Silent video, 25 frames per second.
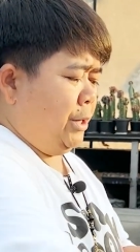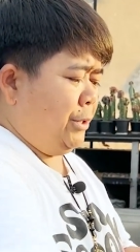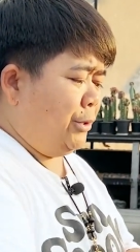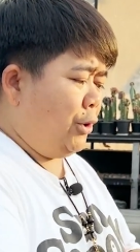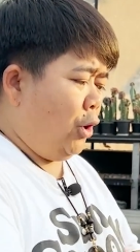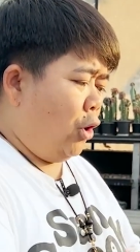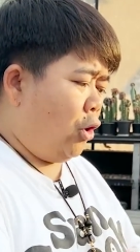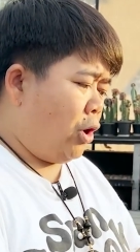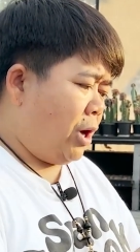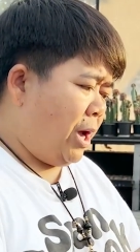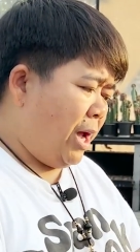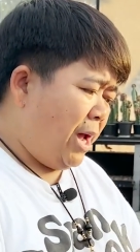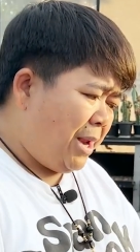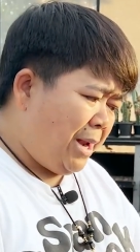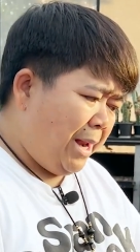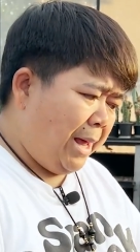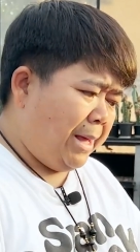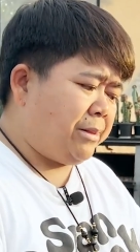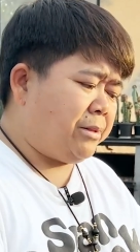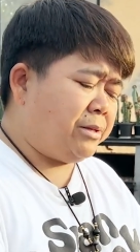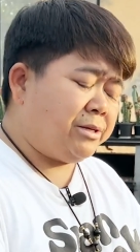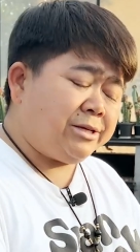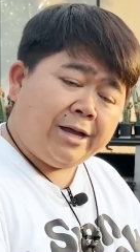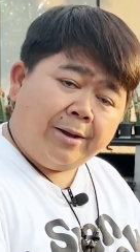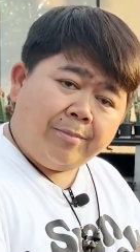หน่อแค่ไหน
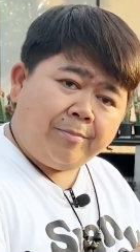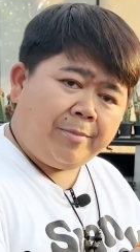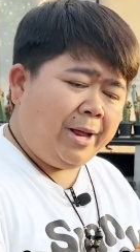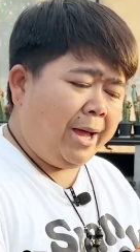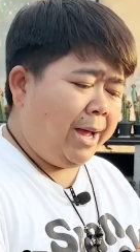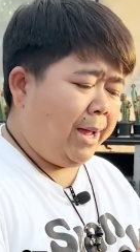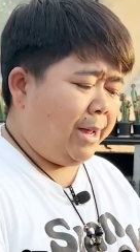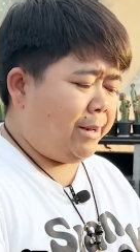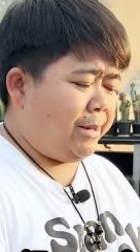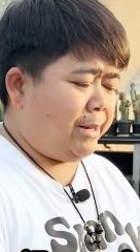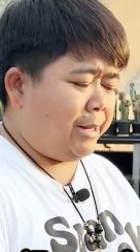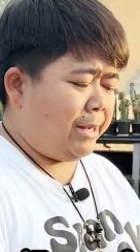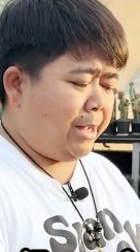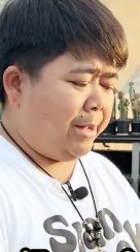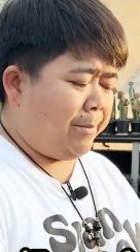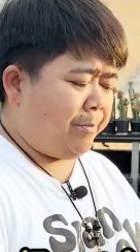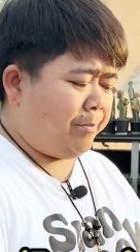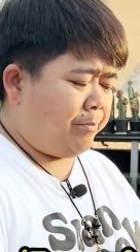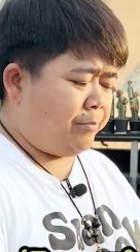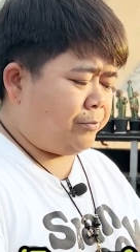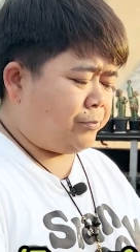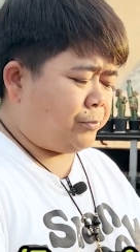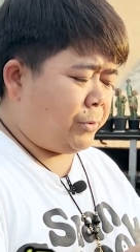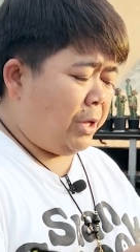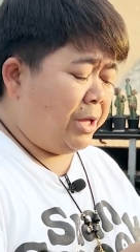ถึงชำได้นะครับ
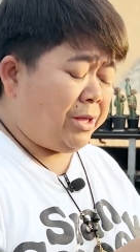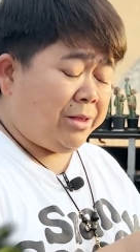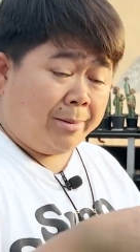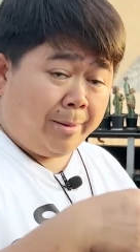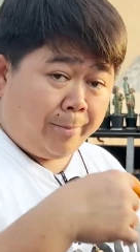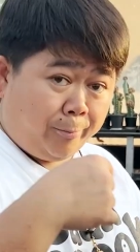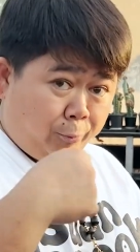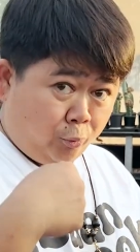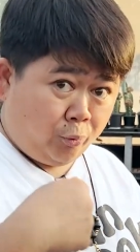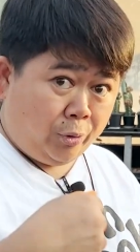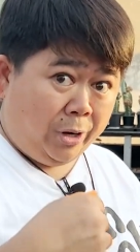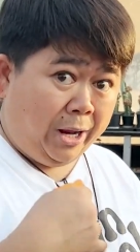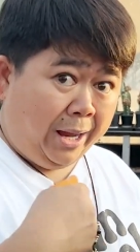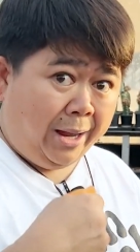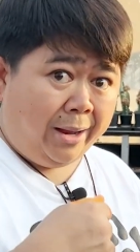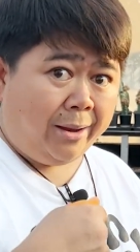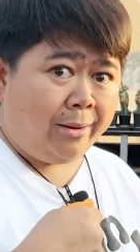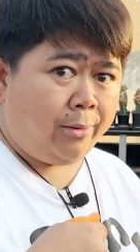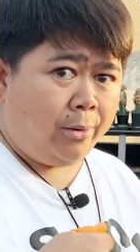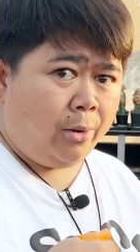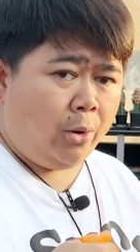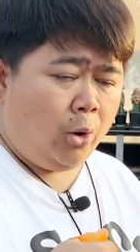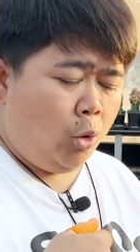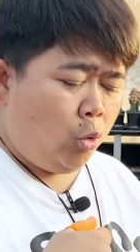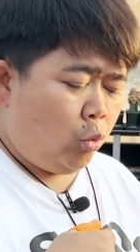ถ้าสำหรับหนูนะ
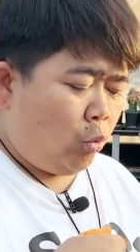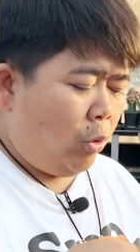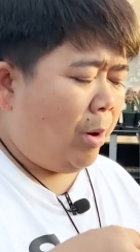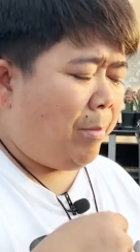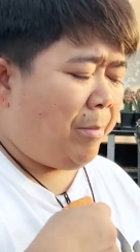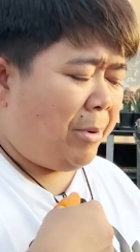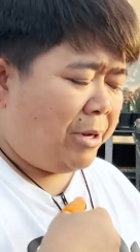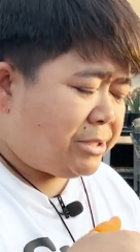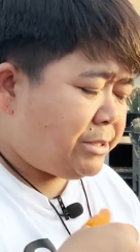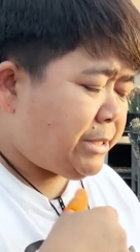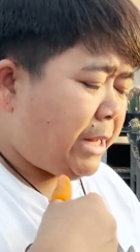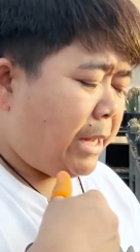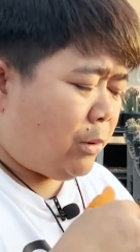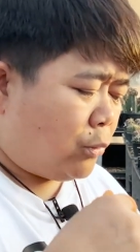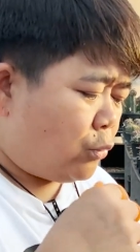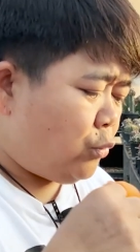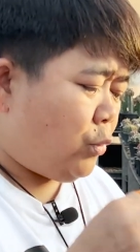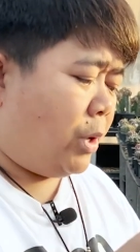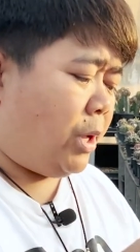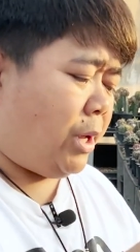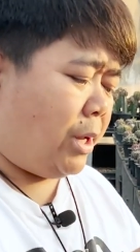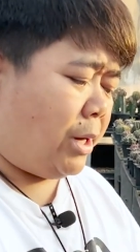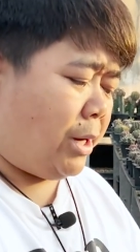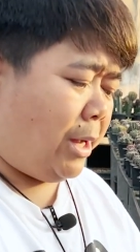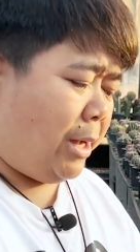ความมั่นใจของหนู
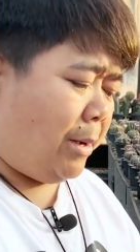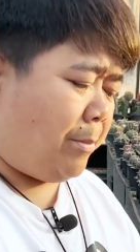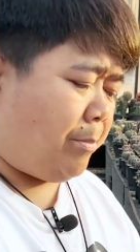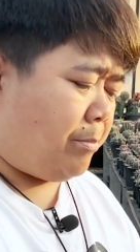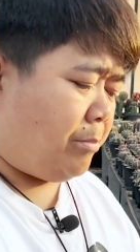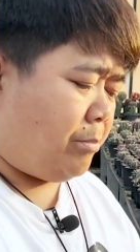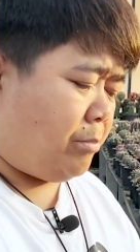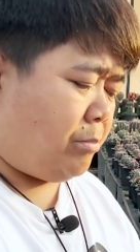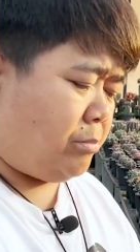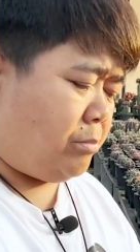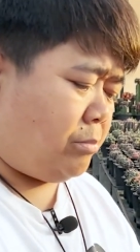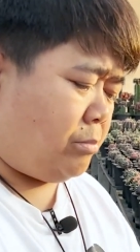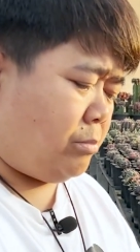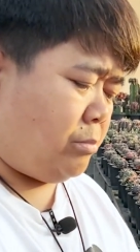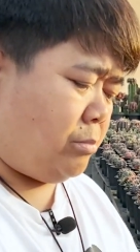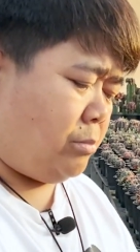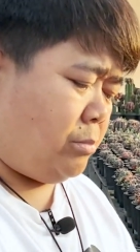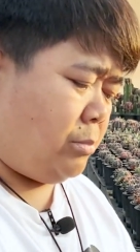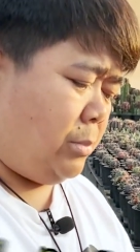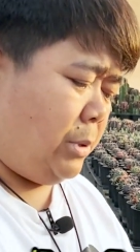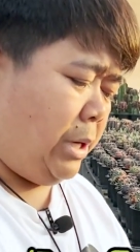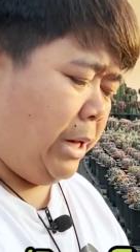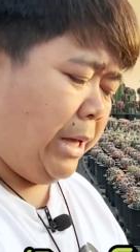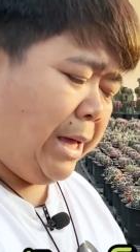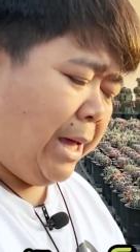เองนะครับ
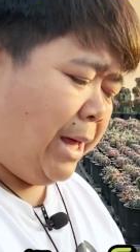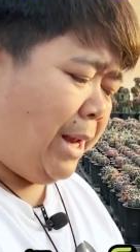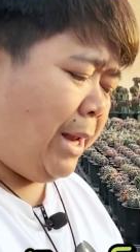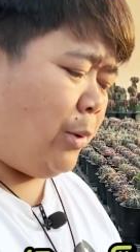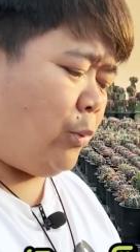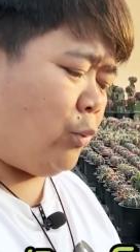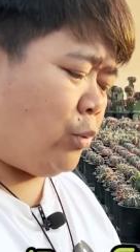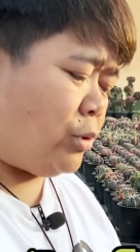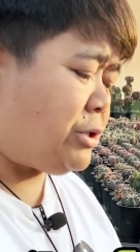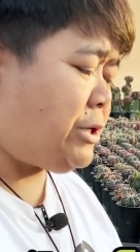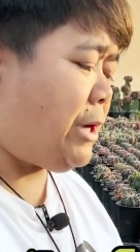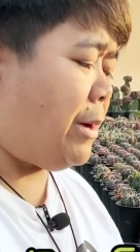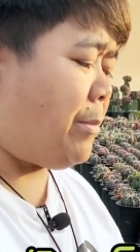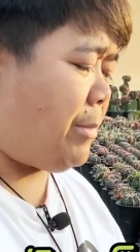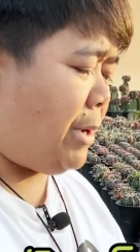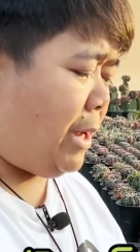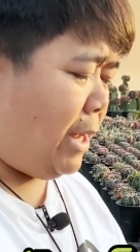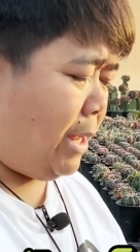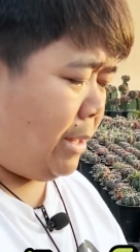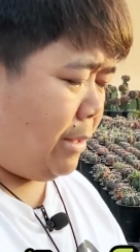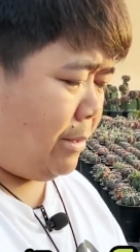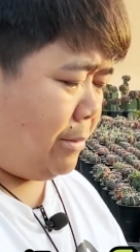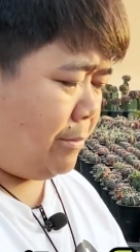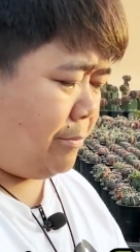เล็กแค่ไหนหนูก็ทำได้